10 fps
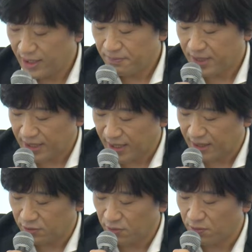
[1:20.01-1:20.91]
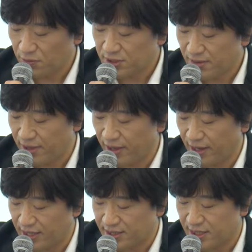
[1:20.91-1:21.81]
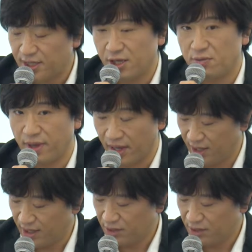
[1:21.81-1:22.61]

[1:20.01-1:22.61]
また、投稿者名やチャンネル名、